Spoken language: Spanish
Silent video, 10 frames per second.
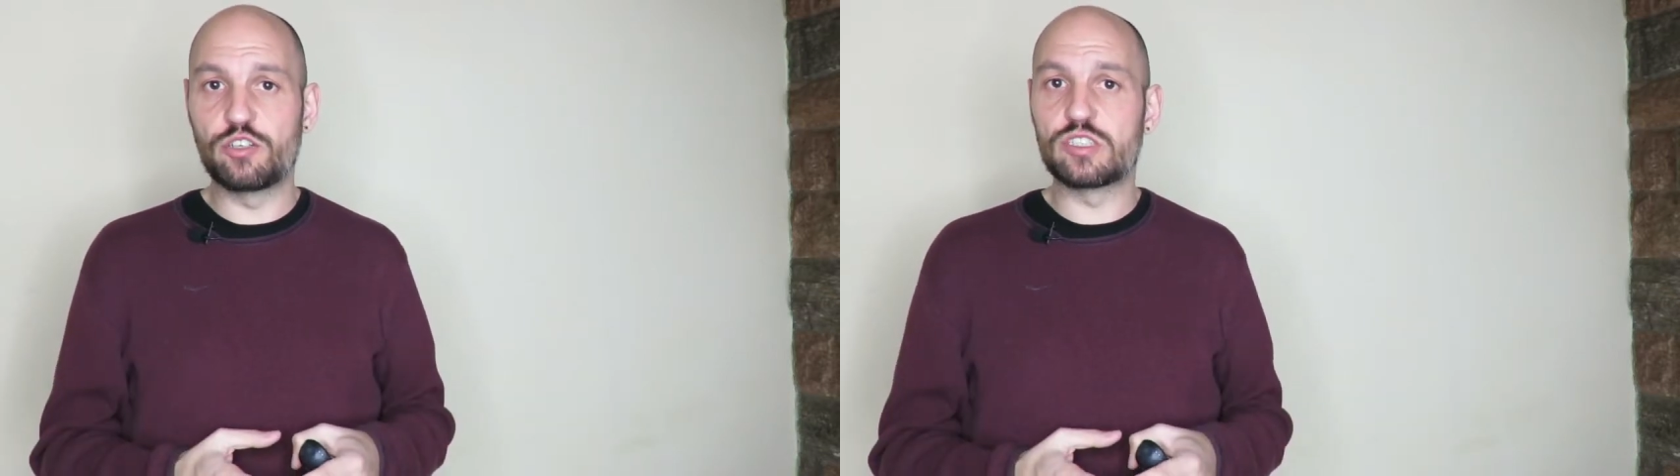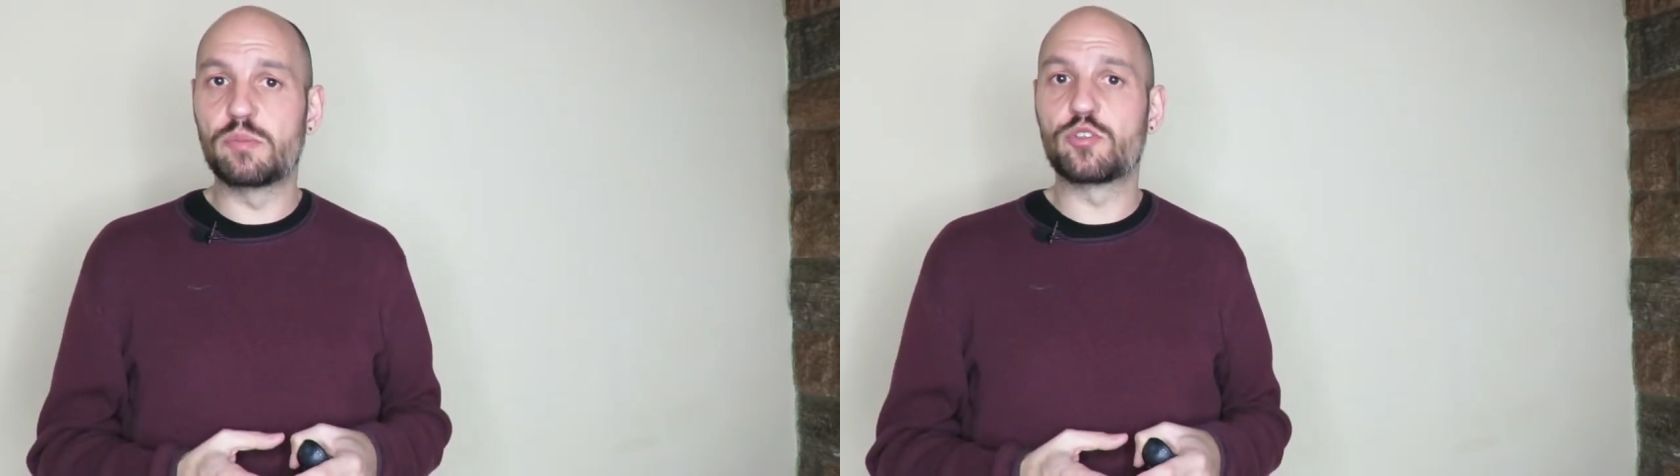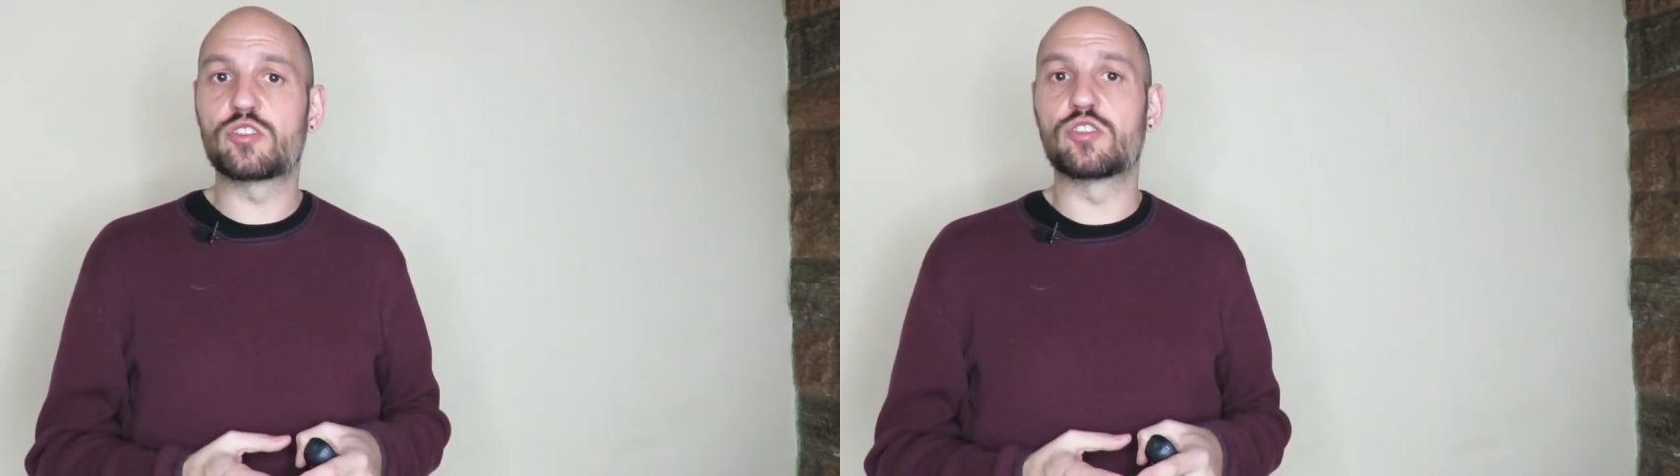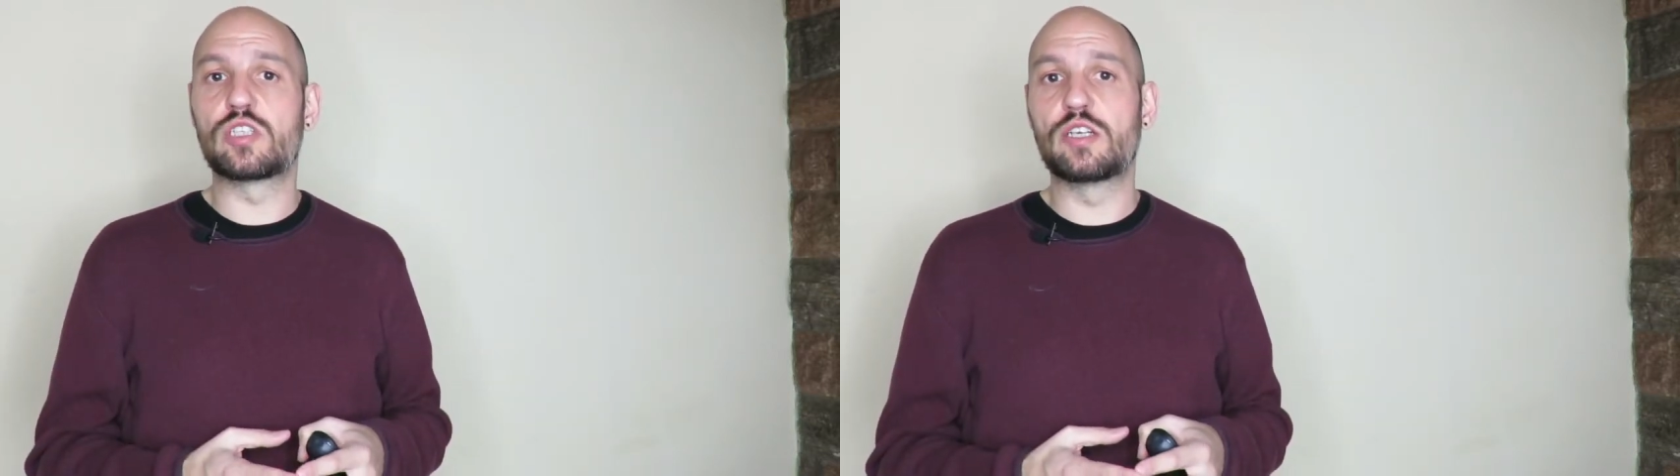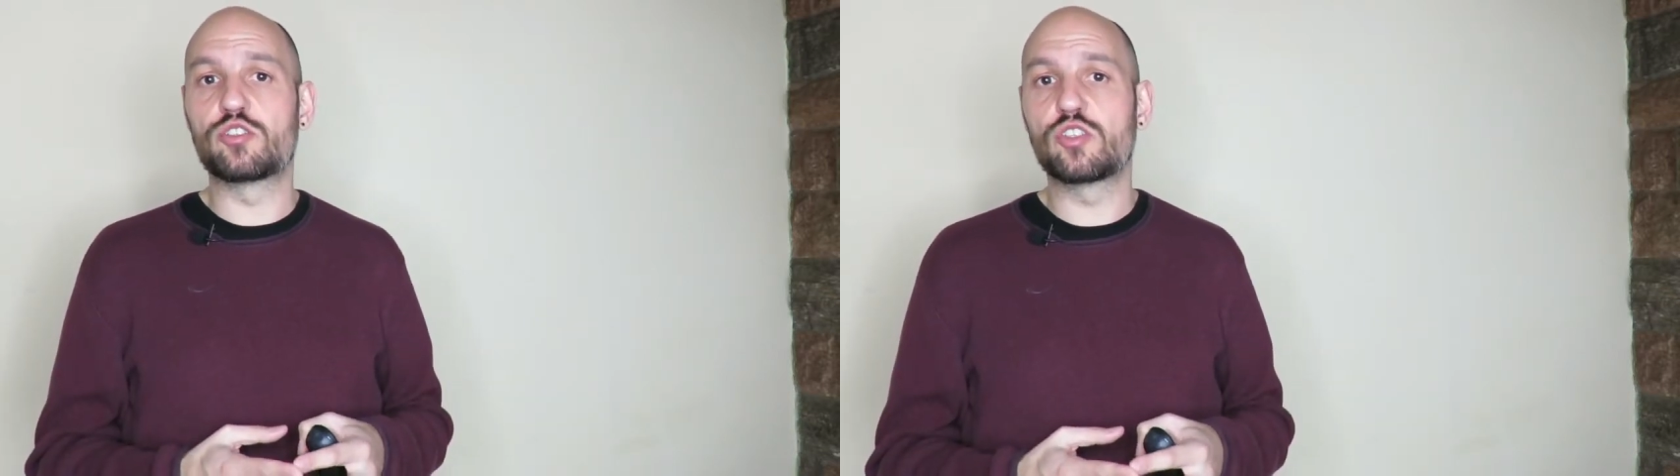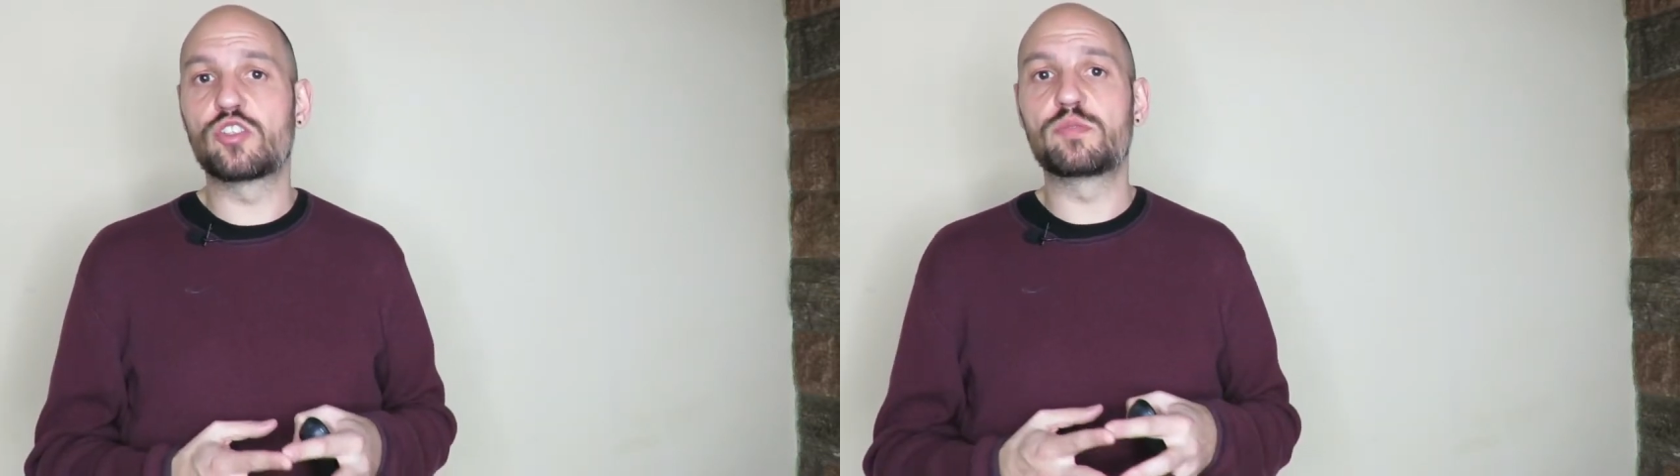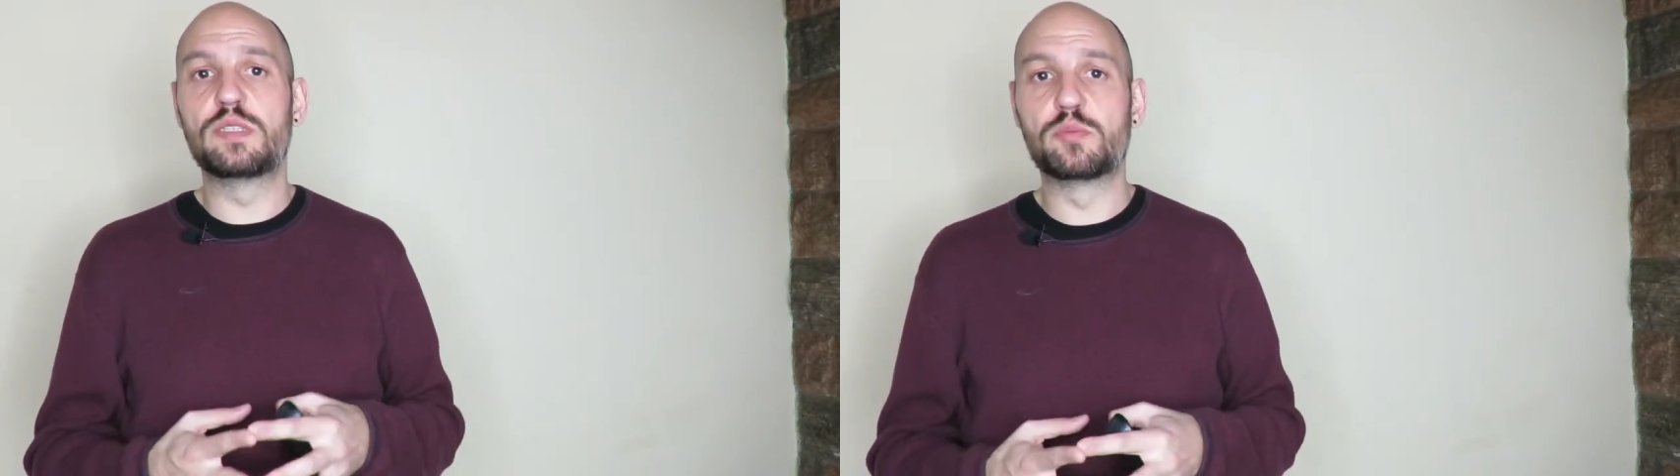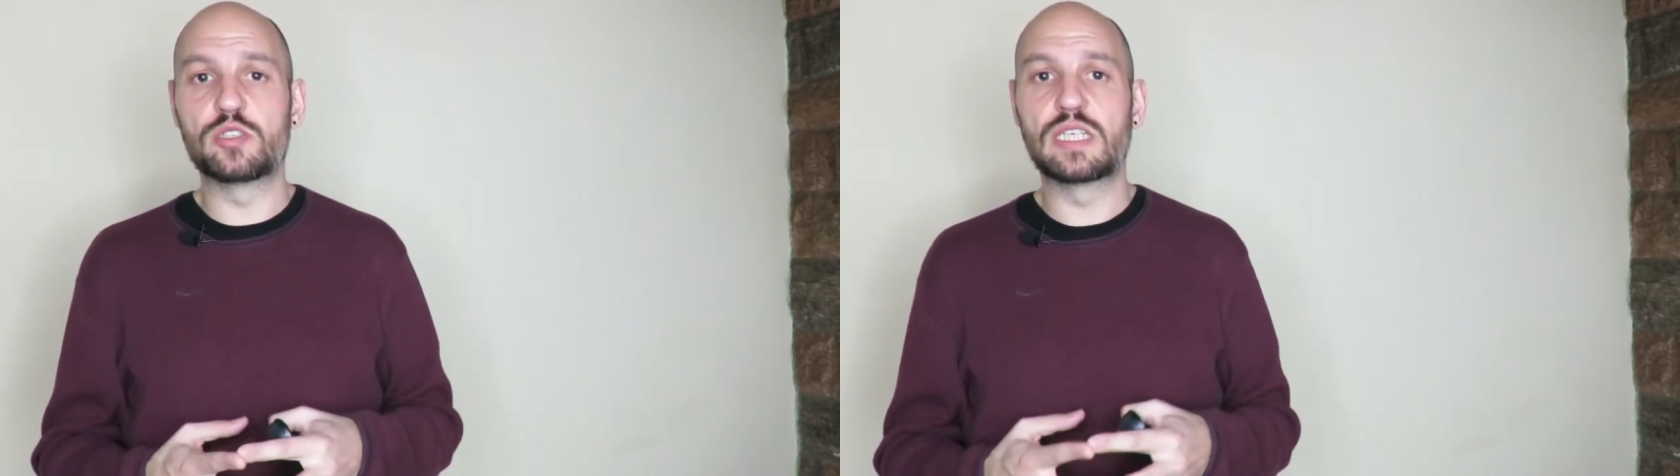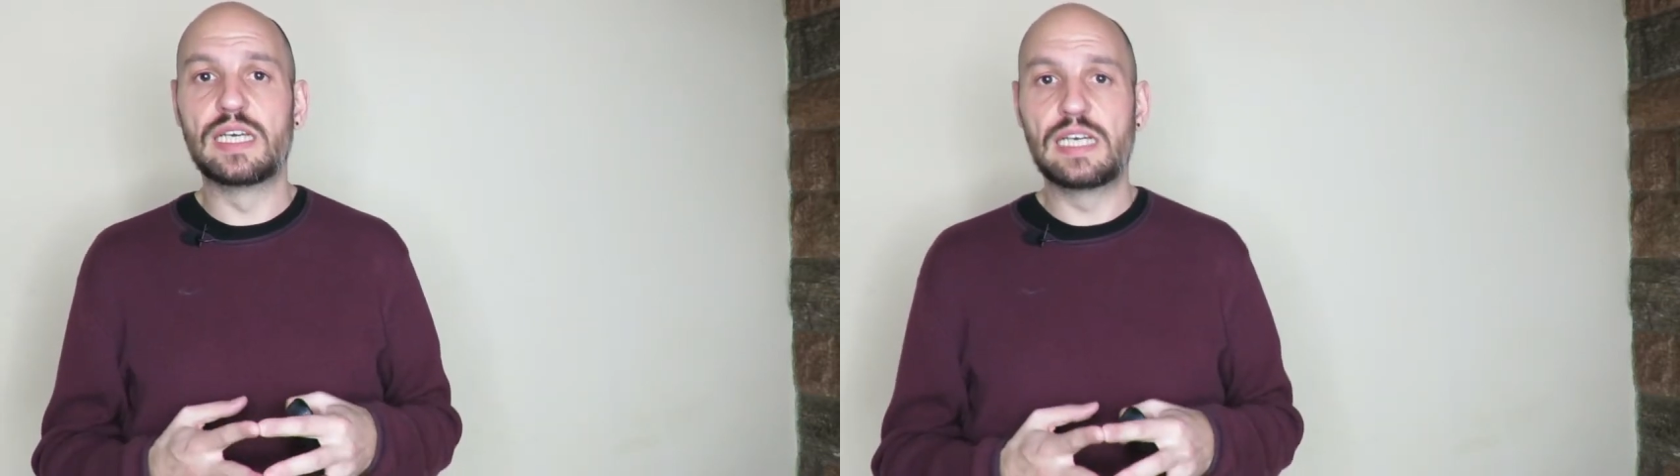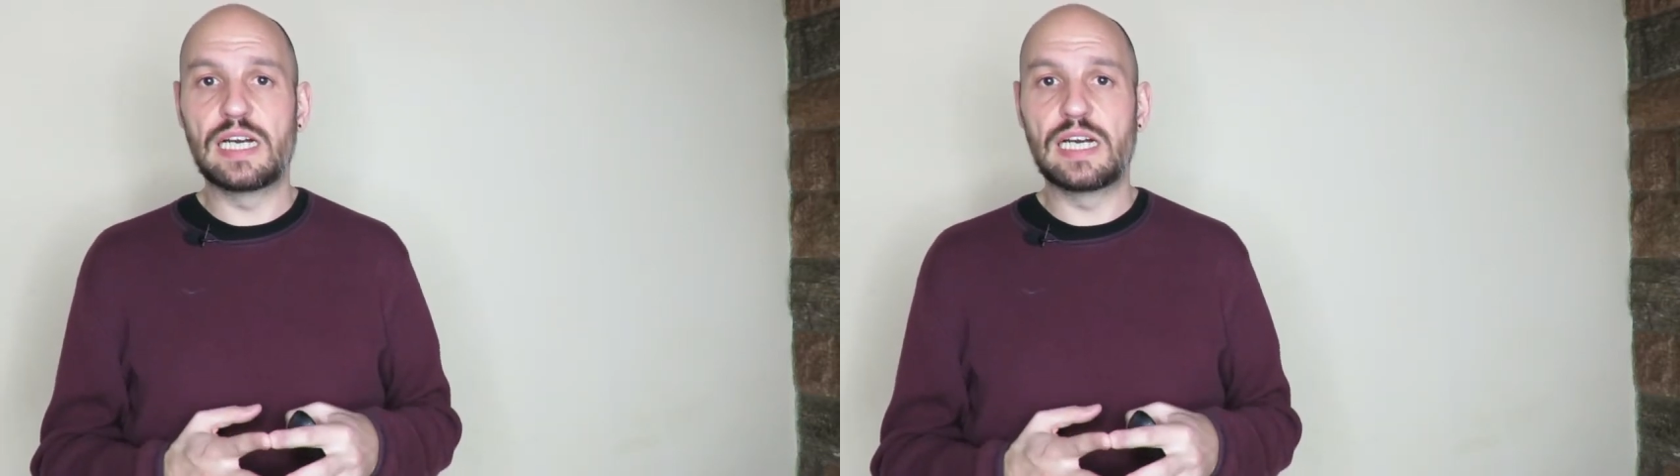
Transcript: que nos demos a nosotros mismos